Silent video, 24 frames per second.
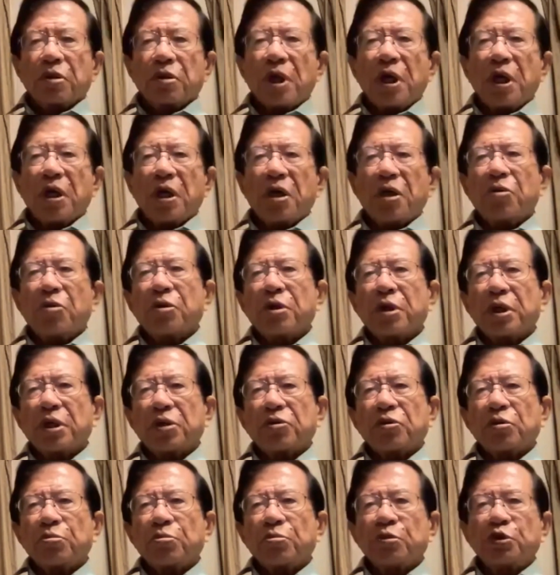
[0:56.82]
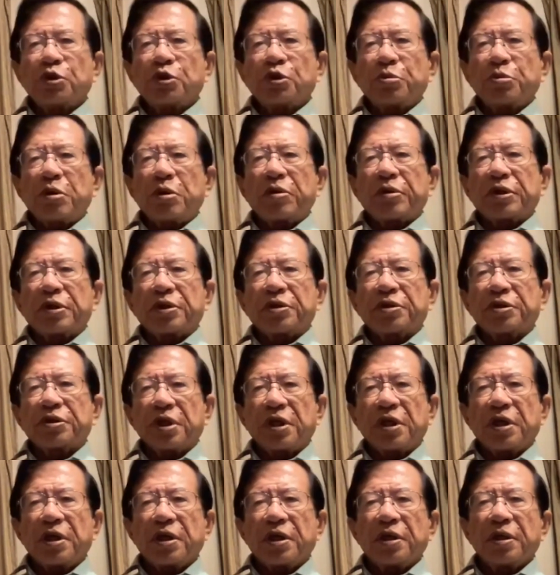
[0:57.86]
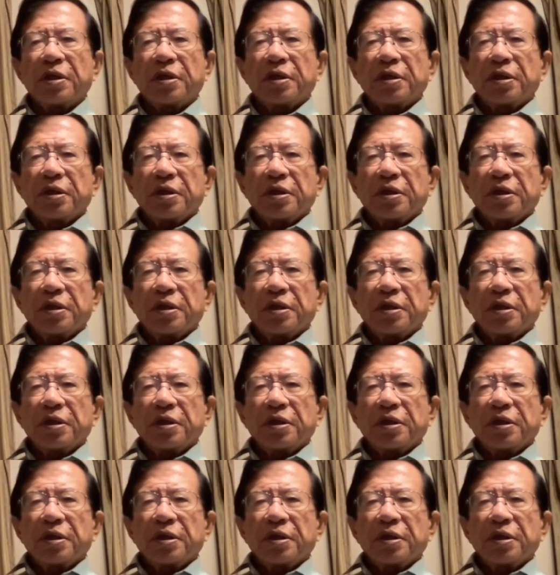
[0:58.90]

と、母親と娘はですね、